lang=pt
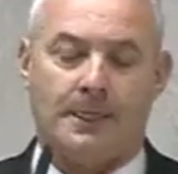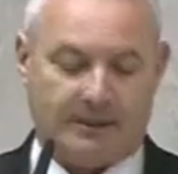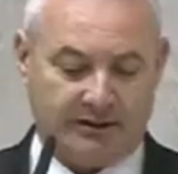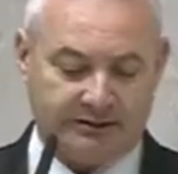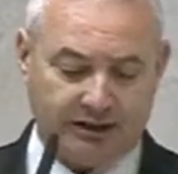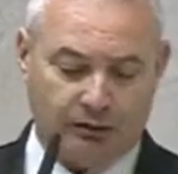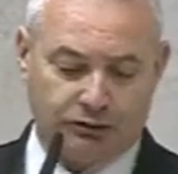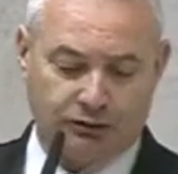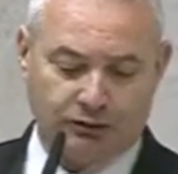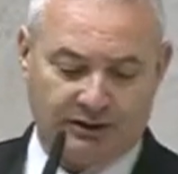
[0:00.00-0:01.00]
Então,
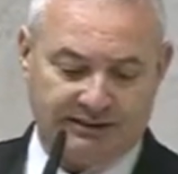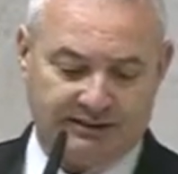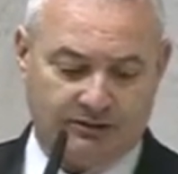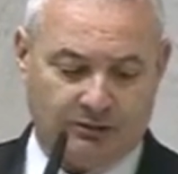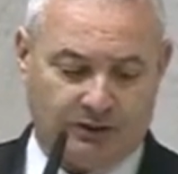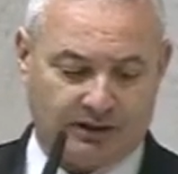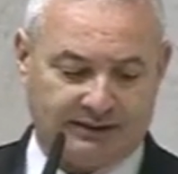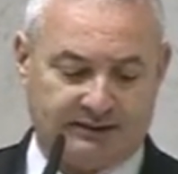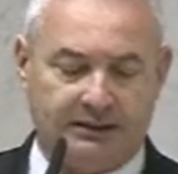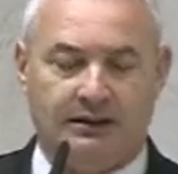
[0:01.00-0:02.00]
senhores e
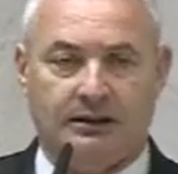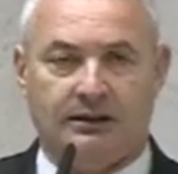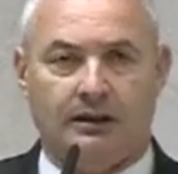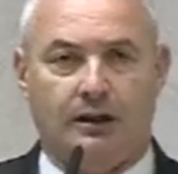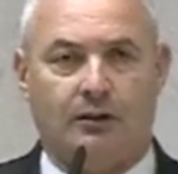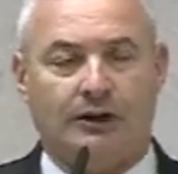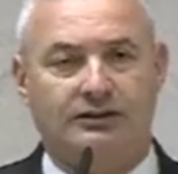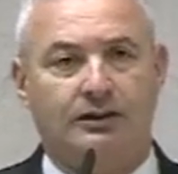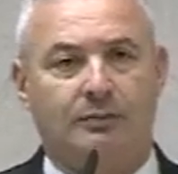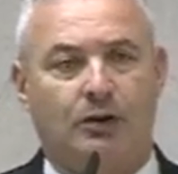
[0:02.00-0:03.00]
senhoras, eu quero
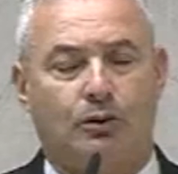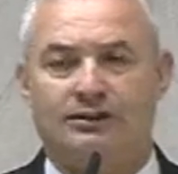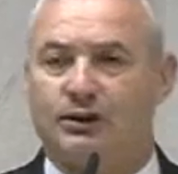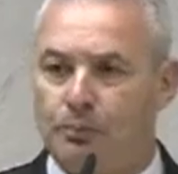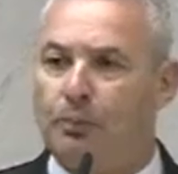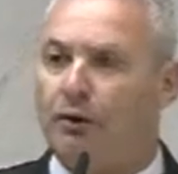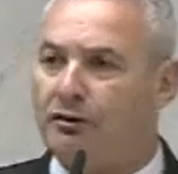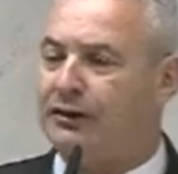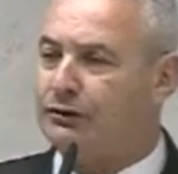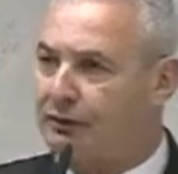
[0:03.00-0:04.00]
dizer uma coisa: o povo
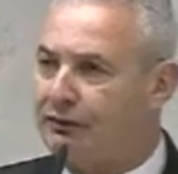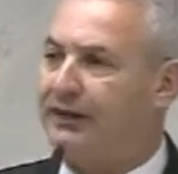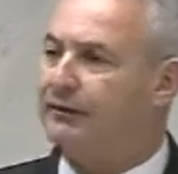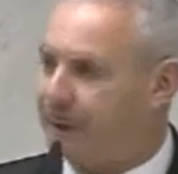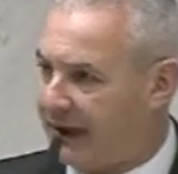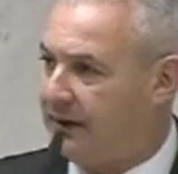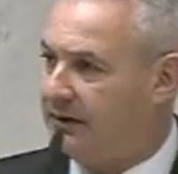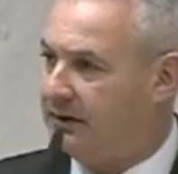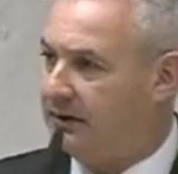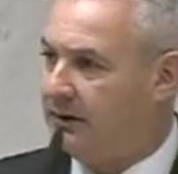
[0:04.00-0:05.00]
vai sofrer? Vai.
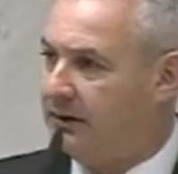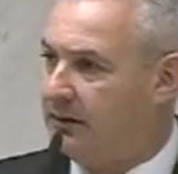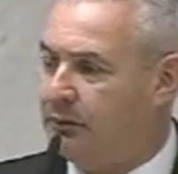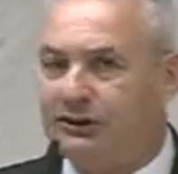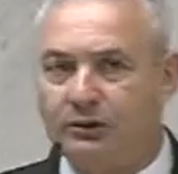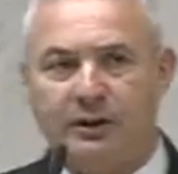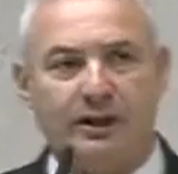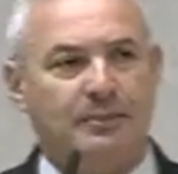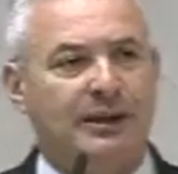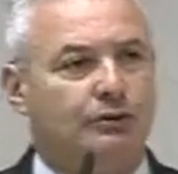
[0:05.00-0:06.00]
Mas eu queria
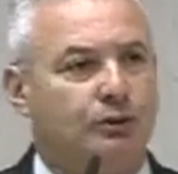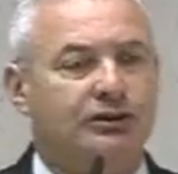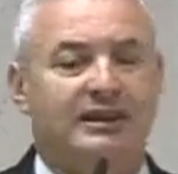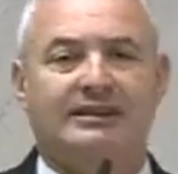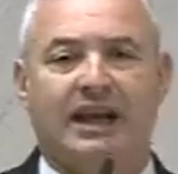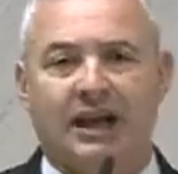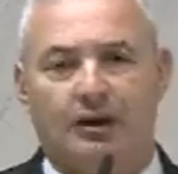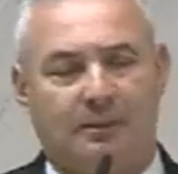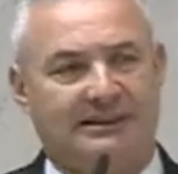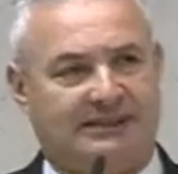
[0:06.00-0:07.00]
pedir a todos que tenham
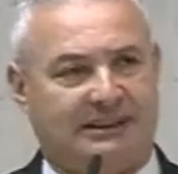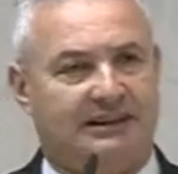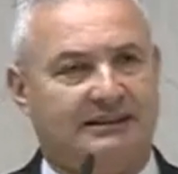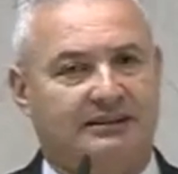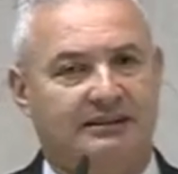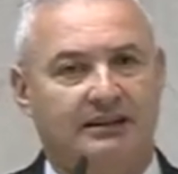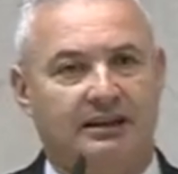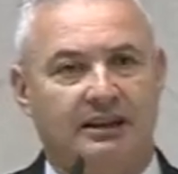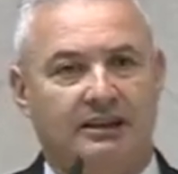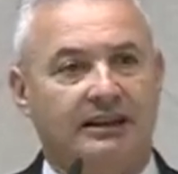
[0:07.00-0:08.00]
paciência,
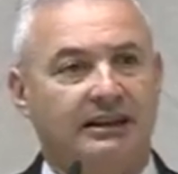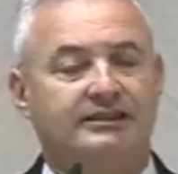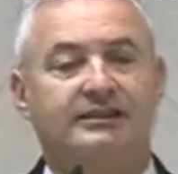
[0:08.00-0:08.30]
que